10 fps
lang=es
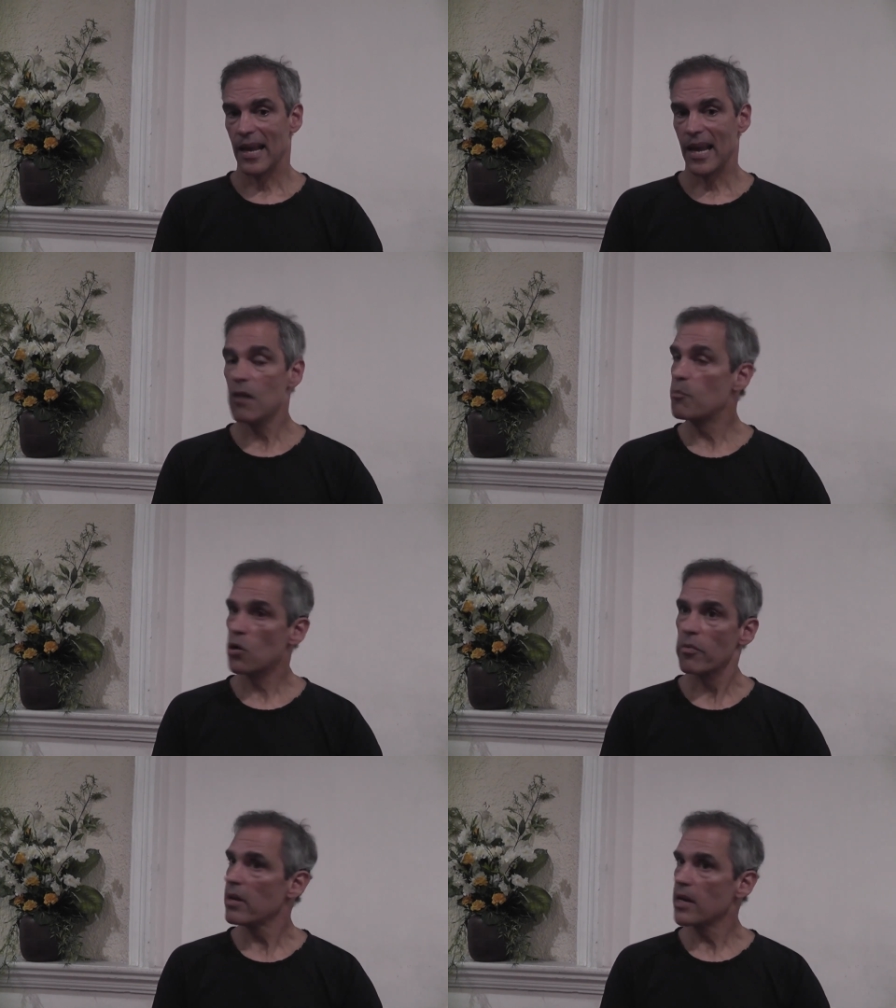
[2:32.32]
El
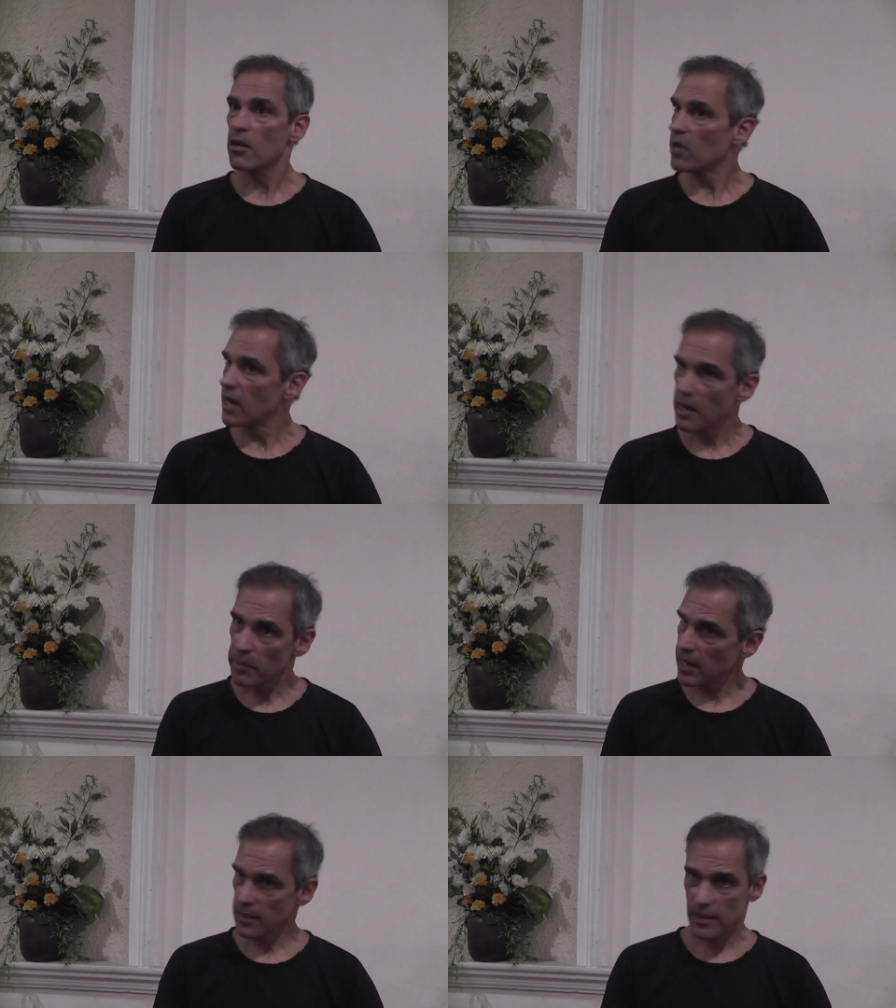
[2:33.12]
problema no es la
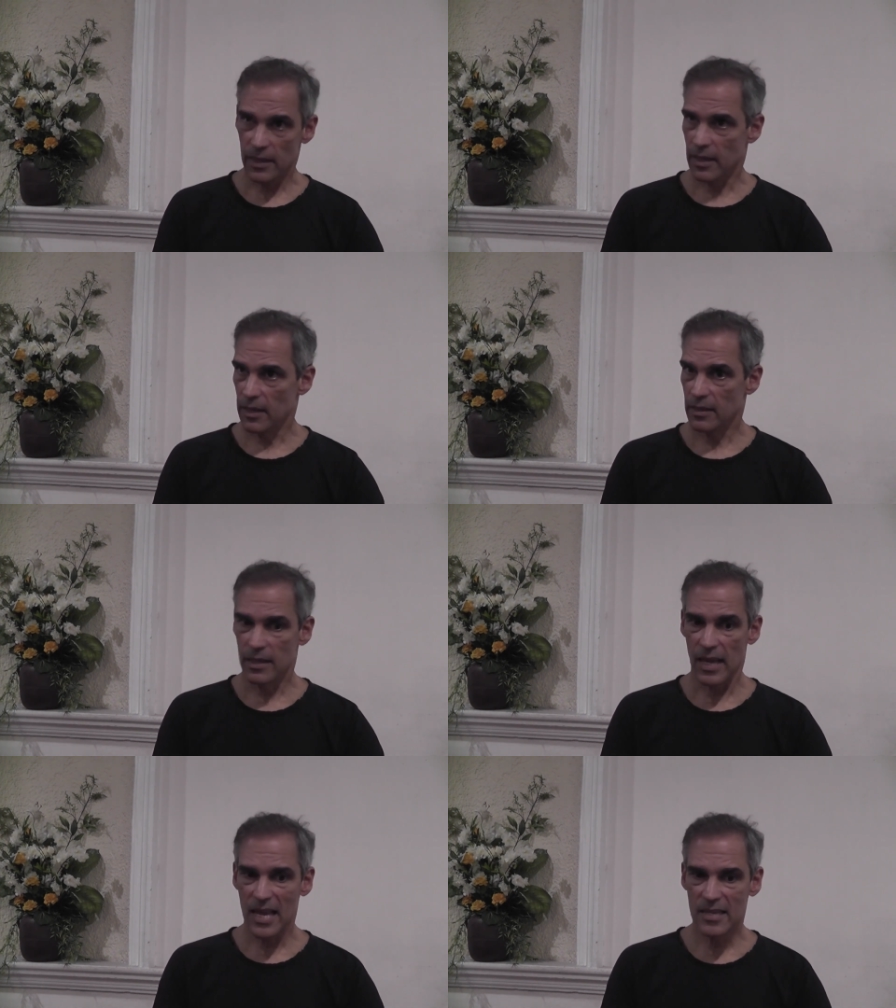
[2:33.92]
práctica
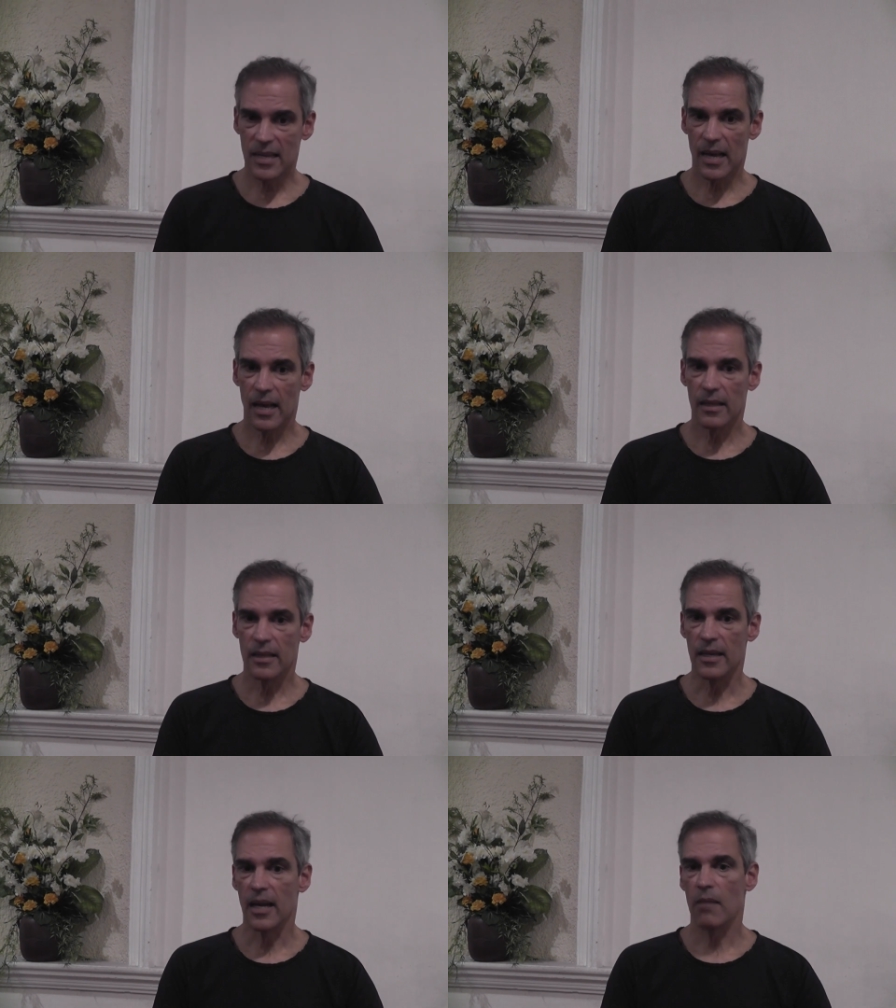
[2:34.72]
de
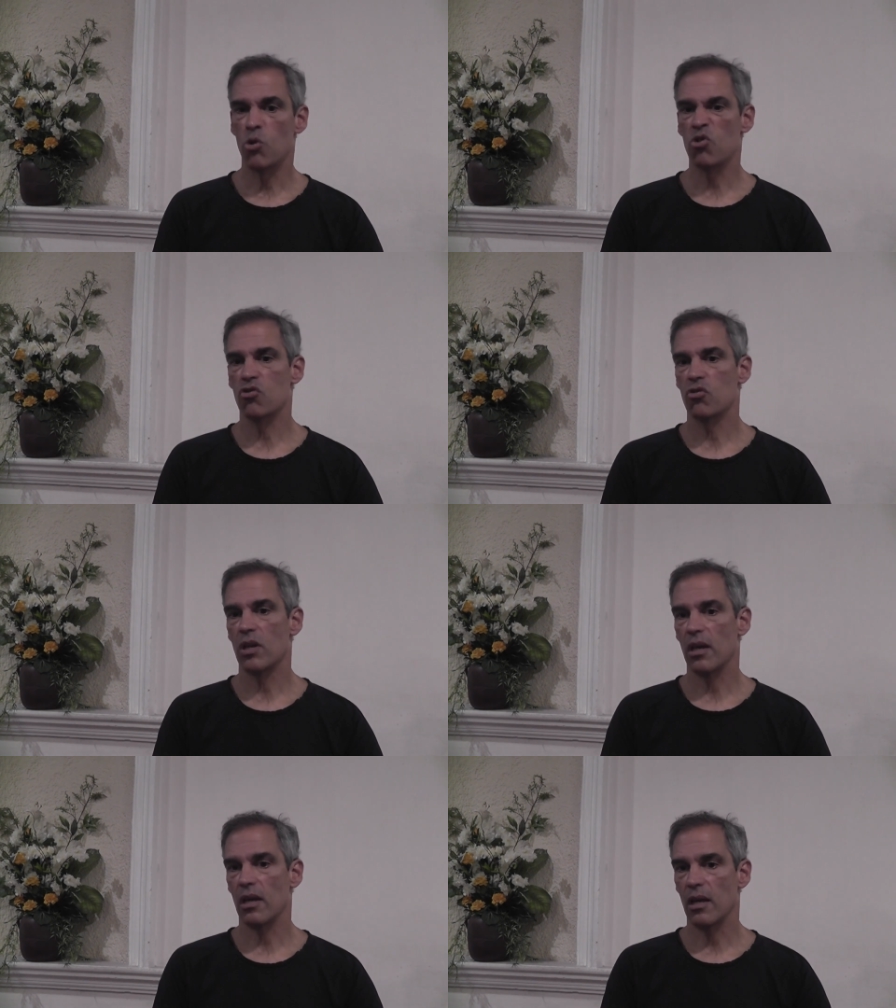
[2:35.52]
esa, digamos,
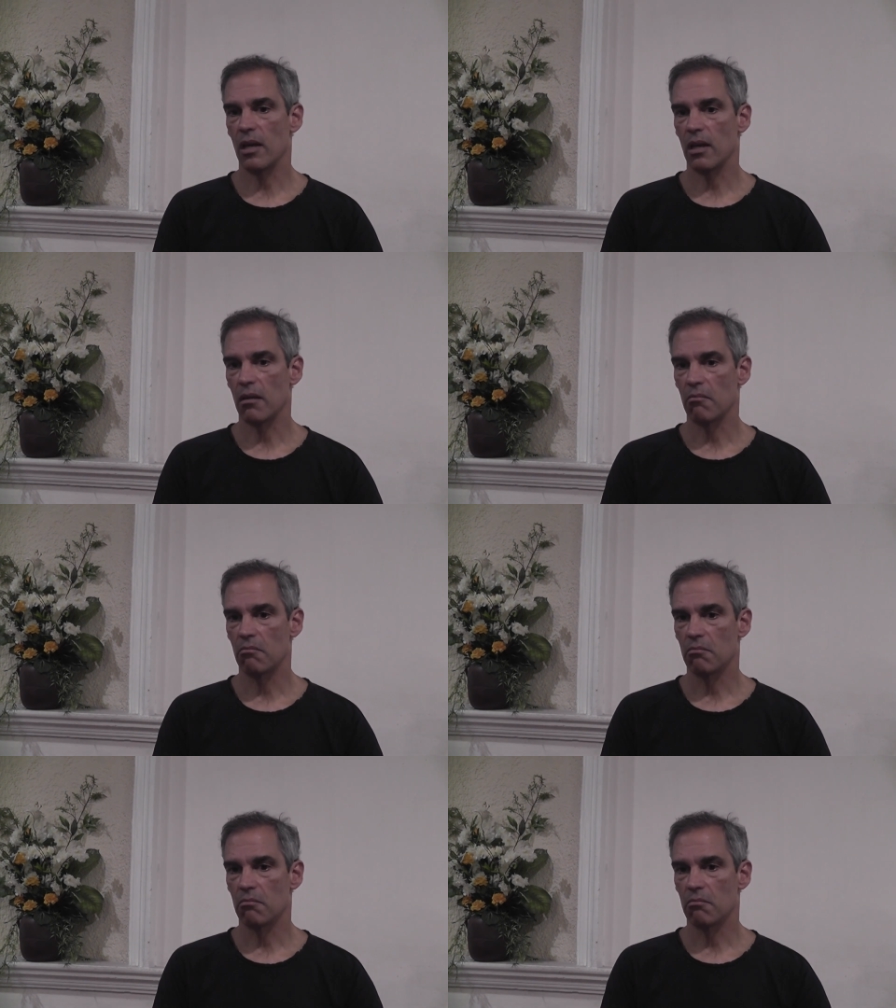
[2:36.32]
eh,